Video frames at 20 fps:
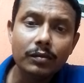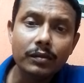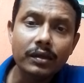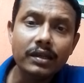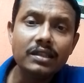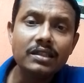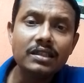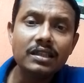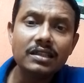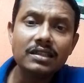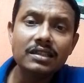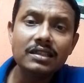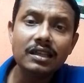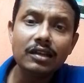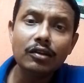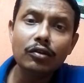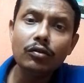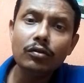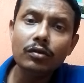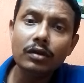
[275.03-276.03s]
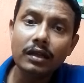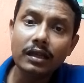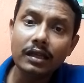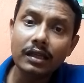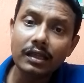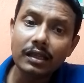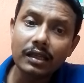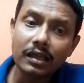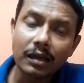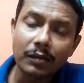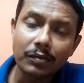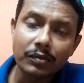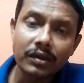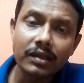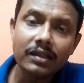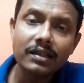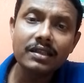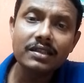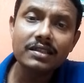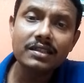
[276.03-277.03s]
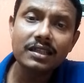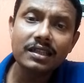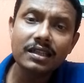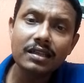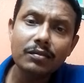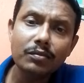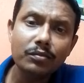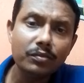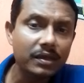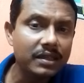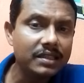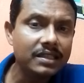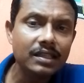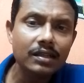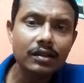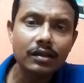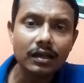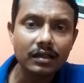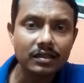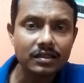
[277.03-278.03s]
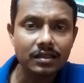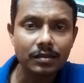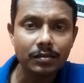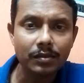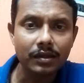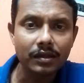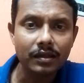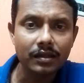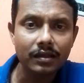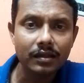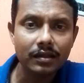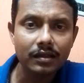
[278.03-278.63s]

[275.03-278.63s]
মেডিসিন আছে যেগুলো এই আফটার কেস টেকিং বেশি আসতে পারে